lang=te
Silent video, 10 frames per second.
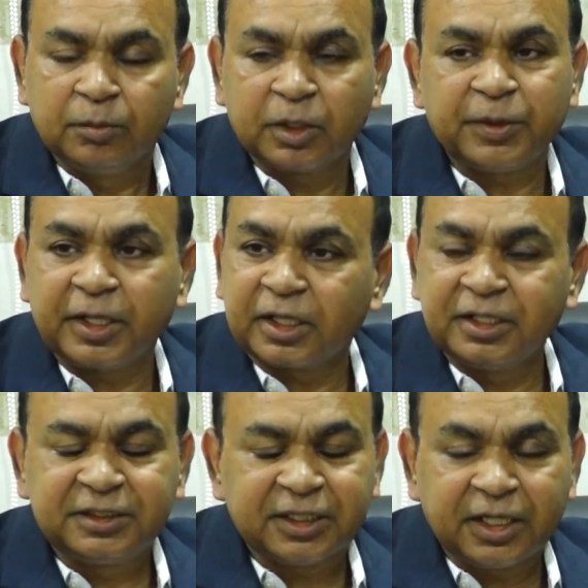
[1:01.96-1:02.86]
మనం
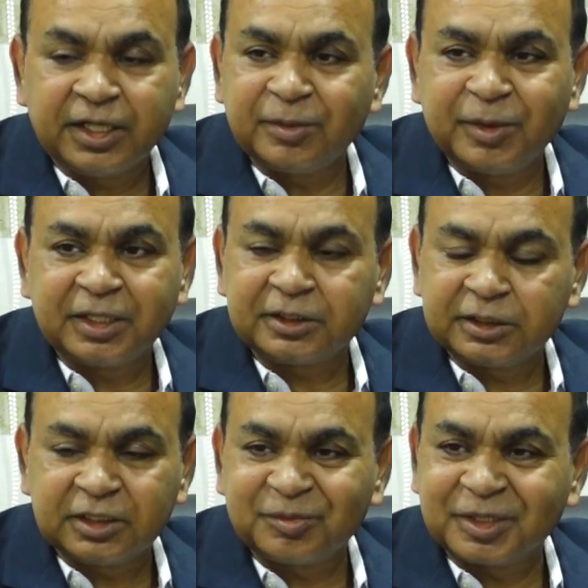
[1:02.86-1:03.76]
ఎక్కడి నుంచైనా ఏమైనా
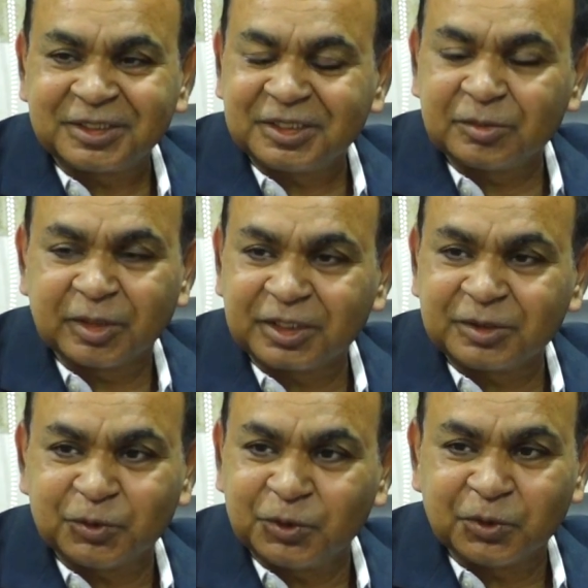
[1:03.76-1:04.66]
చేసే పరిస్థితి
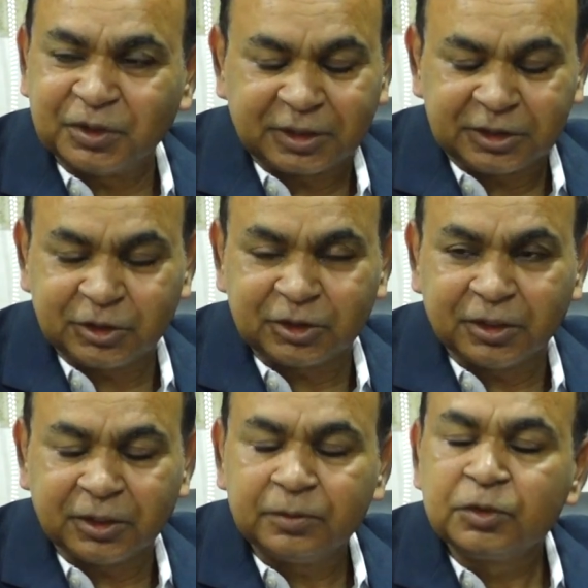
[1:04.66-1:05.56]
మనకి ఉంటుంది
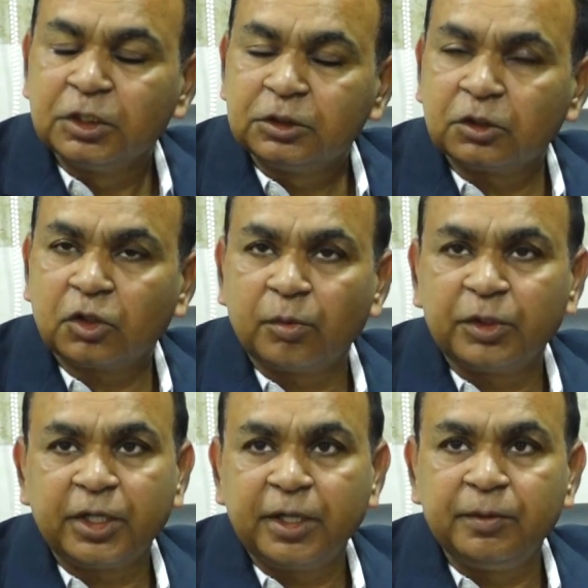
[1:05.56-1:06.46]
ఖచ్చితంగా సో
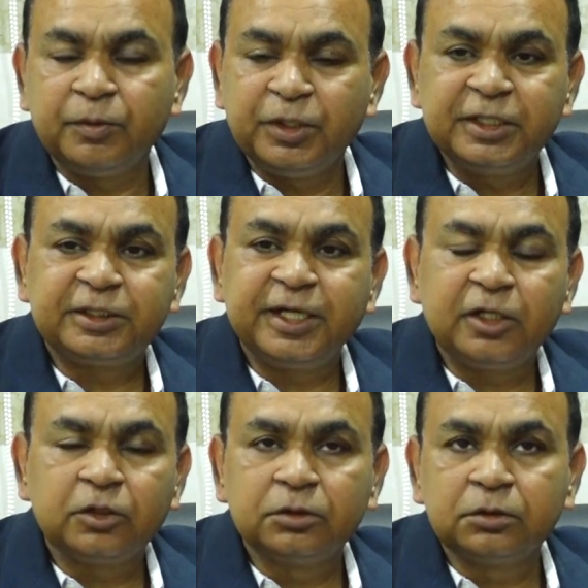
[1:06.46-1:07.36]
కాబట్టి ఈ
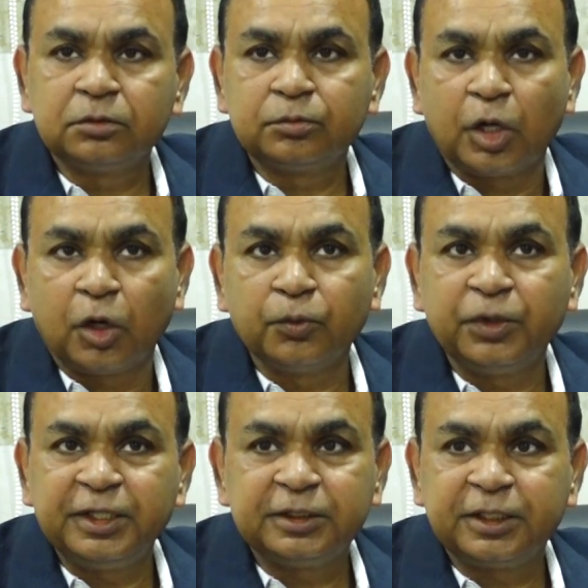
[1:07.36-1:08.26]
స్టేటు
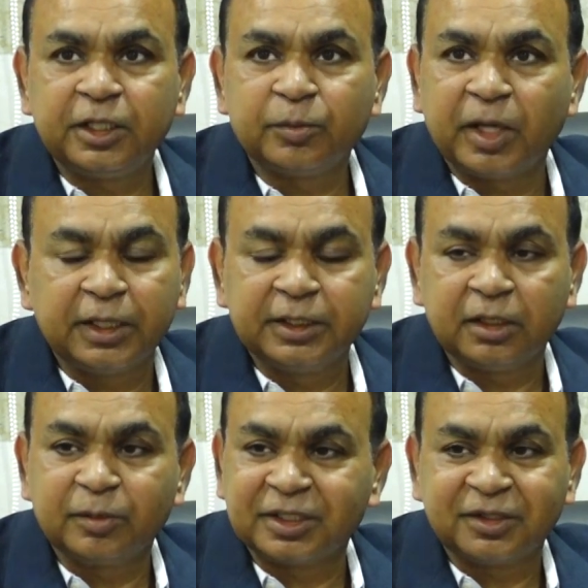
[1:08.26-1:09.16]
బాగుంది ఈ స్టేట్
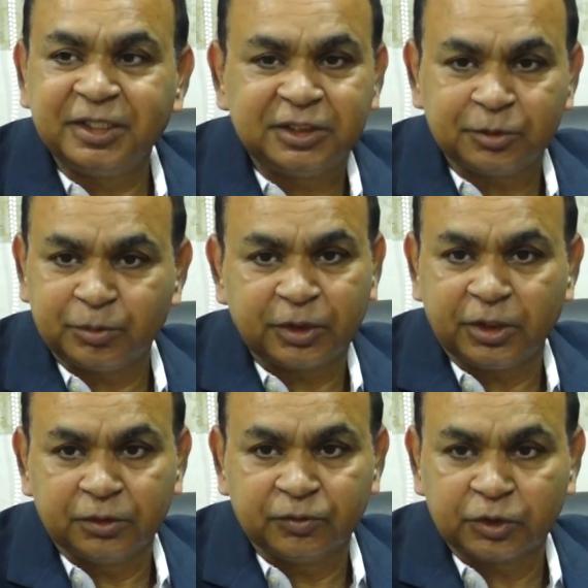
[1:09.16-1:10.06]
బాగాలేదని మాత్రం నేను
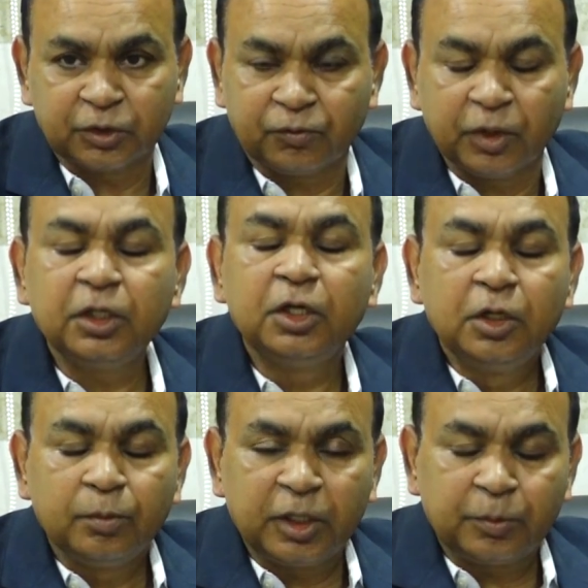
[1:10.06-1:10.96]
చెప్పట్లేదు ఫస్ట్ ఆఫ్ ఆల్
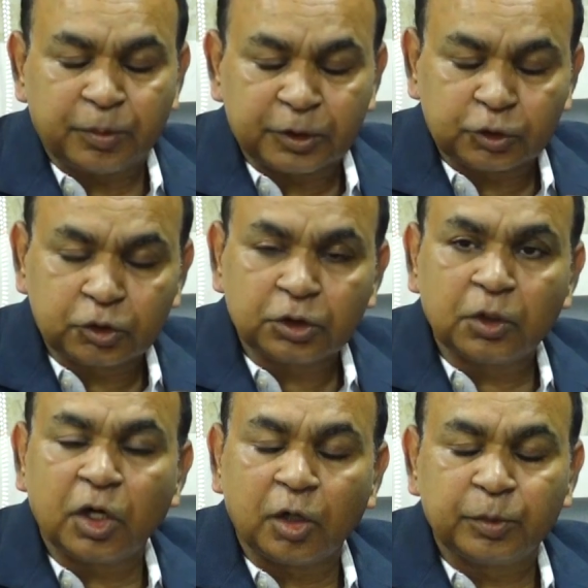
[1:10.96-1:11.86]
బట్
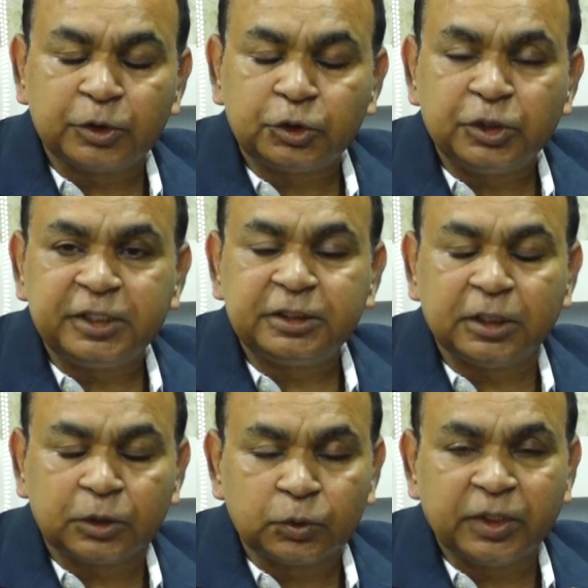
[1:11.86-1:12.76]
ప్రస్తుతం ఆపర్చునిటీస్
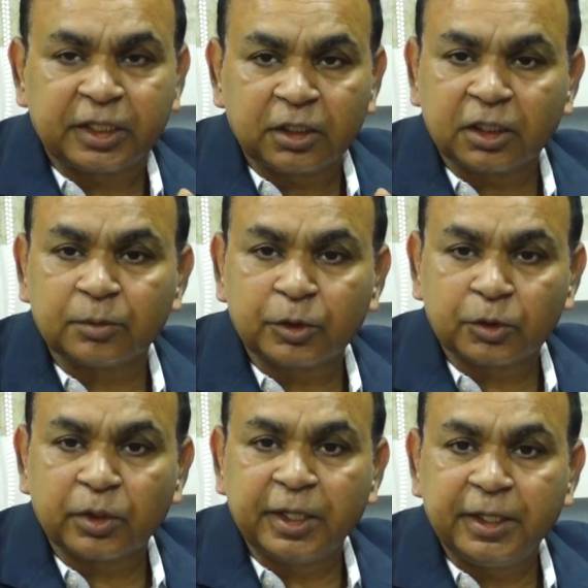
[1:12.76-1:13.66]
ఎక్కువ ఎక్కడ
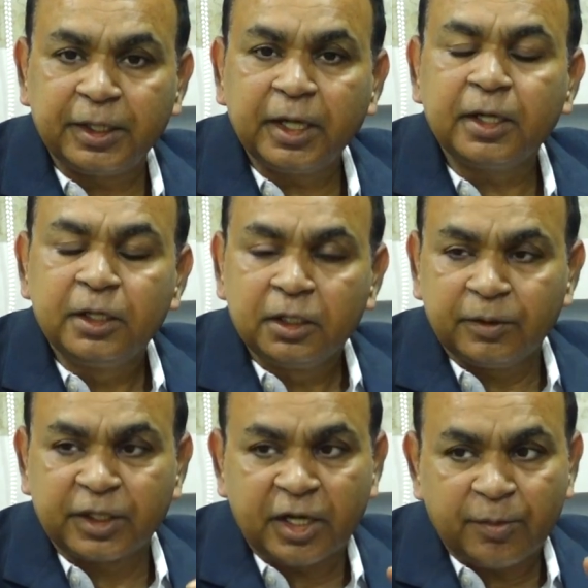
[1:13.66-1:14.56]
కనపడుతున్నాయంటే
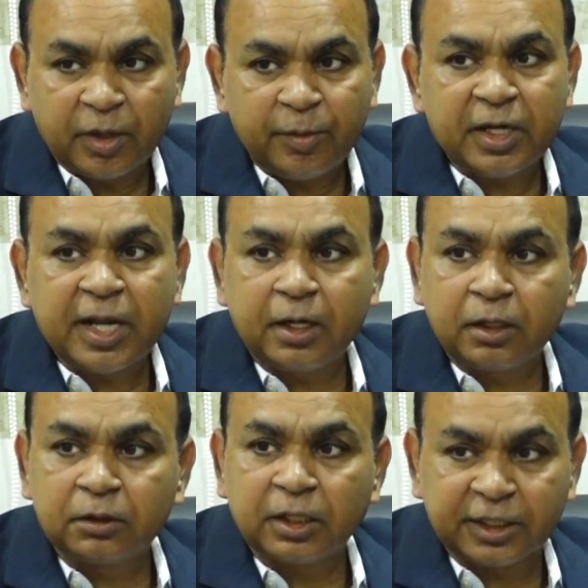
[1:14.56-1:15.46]
వెదర్ ఇట్ మేబీ
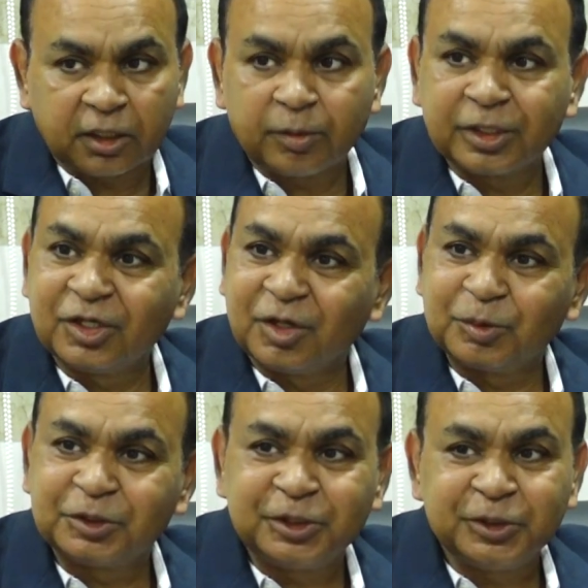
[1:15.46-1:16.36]
లైక్ హైదరాబాద్లో
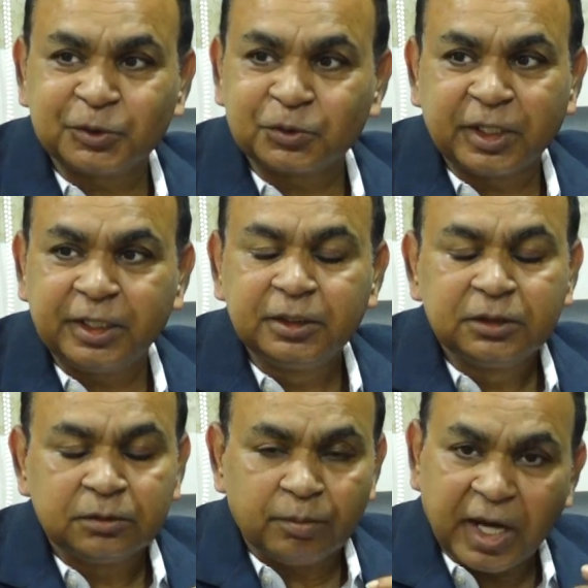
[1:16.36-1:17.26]
ఆపర్చునిటీస్ ఉన్నాయి
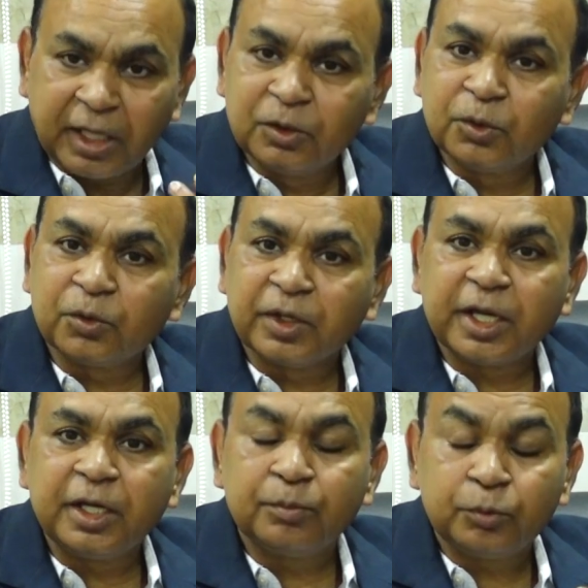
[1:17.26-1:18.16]
బెంగళూరు
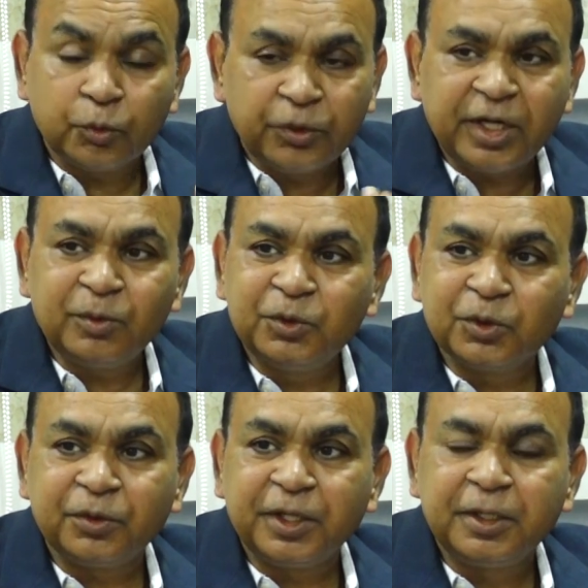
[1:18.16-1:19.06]
ఉన్నాయి పూణే
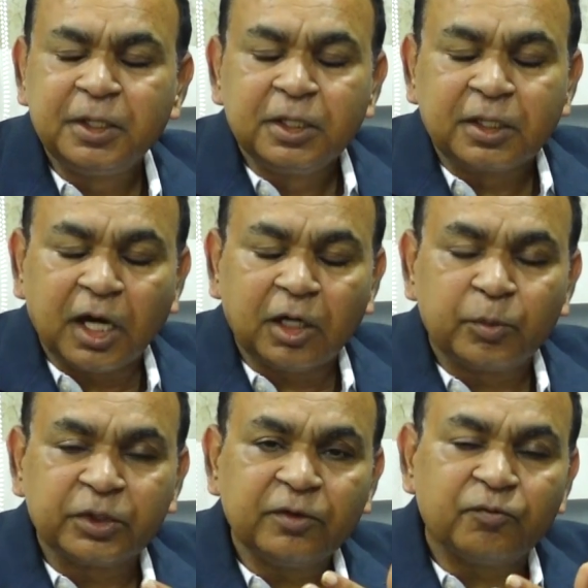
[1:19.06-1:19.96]
ఉంటుంది
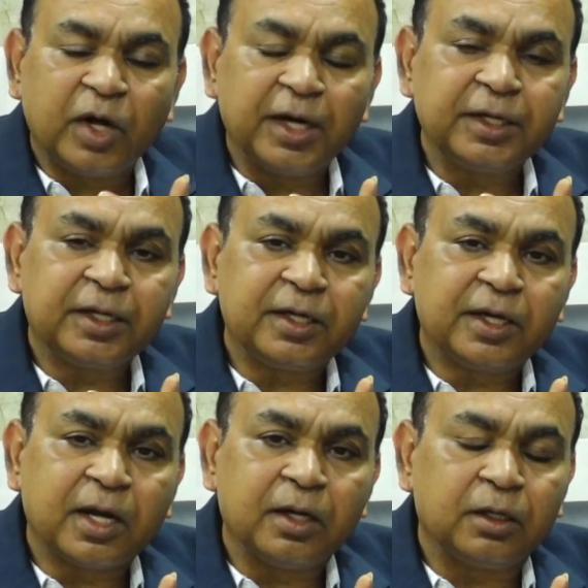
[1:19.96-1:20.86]
కాకపోతే వాటికి
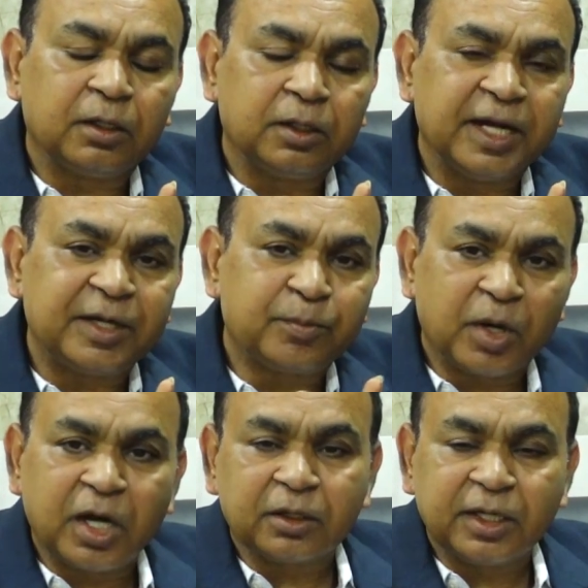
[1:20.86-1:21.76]
ఎట్
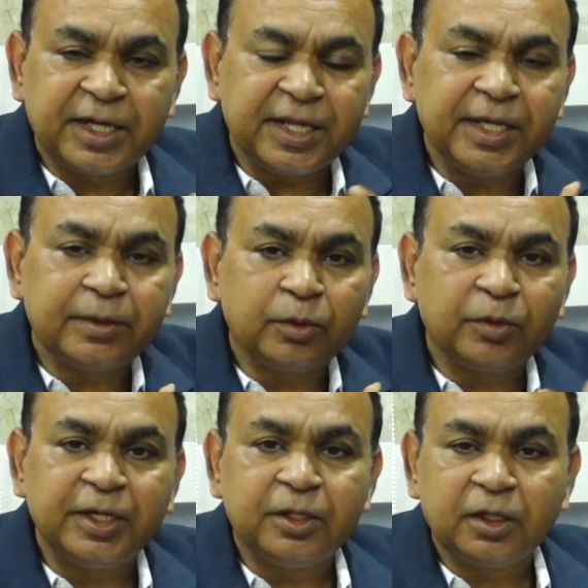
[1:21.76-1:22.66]
పార్ అంటే
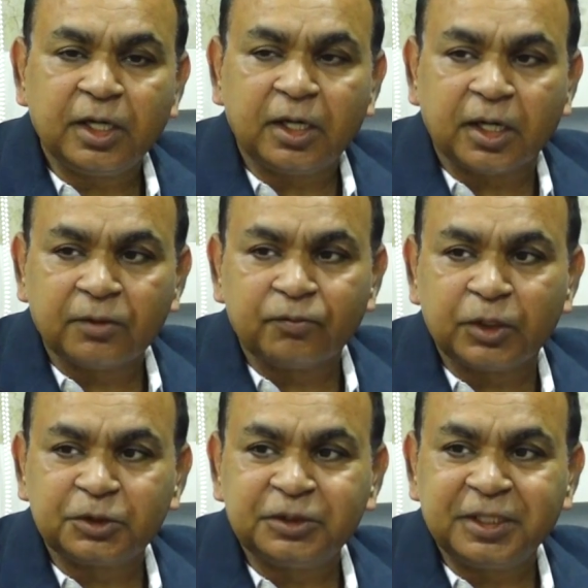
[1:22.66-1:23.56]
ఈక్వలెంట్గా
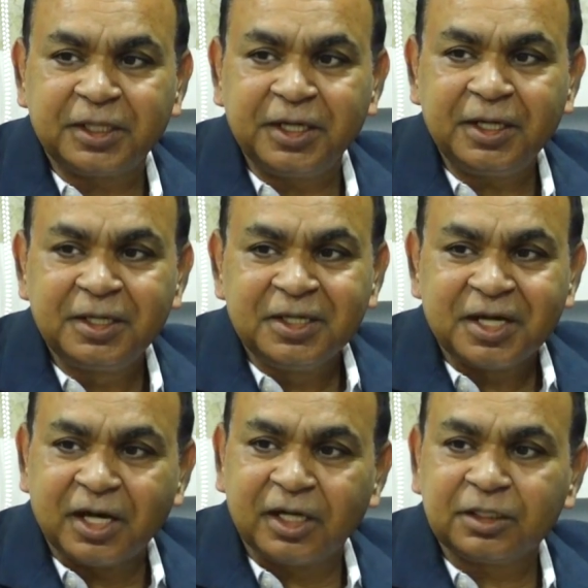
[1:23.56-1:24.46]
అన్ఫార్చునేట్లీ
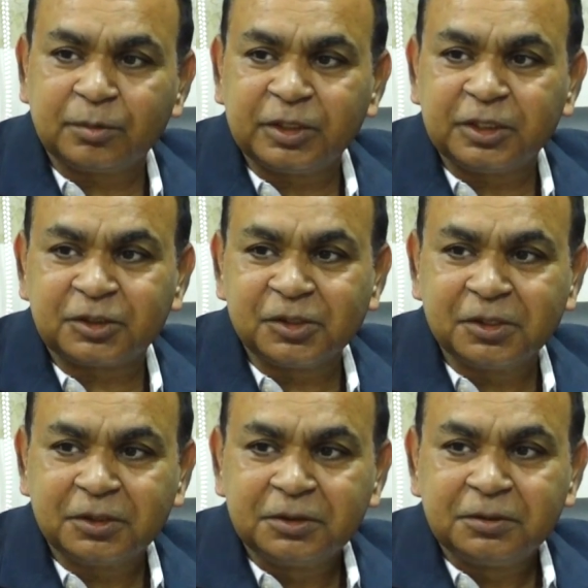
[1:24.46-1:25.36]

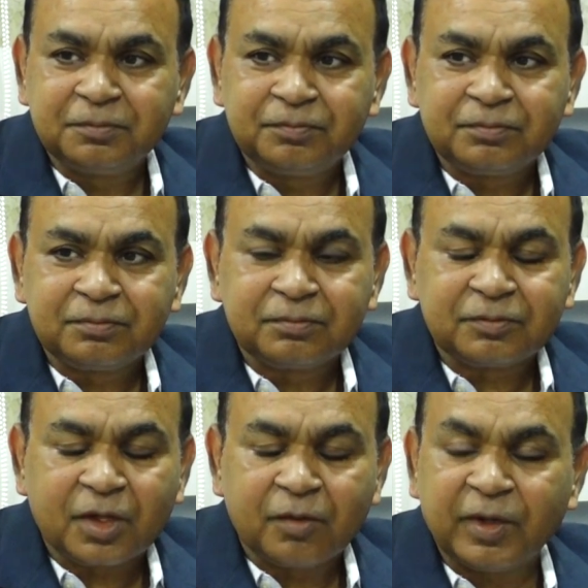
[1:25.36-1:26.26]
ఆంధ్రప్రదేశ్లో
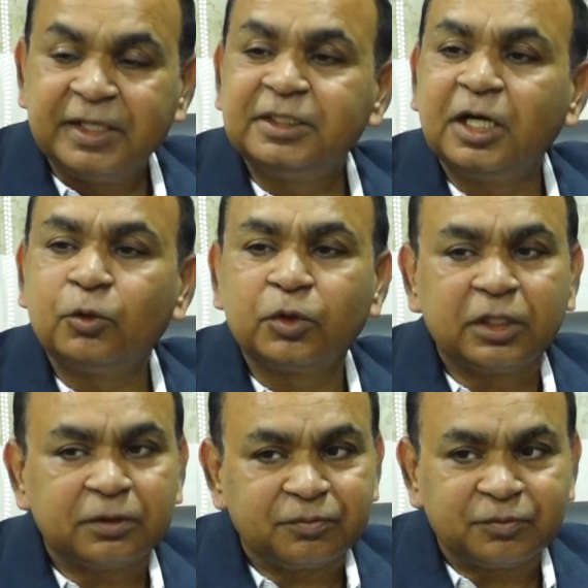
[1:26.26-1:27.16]
వైజాగ్ కూడా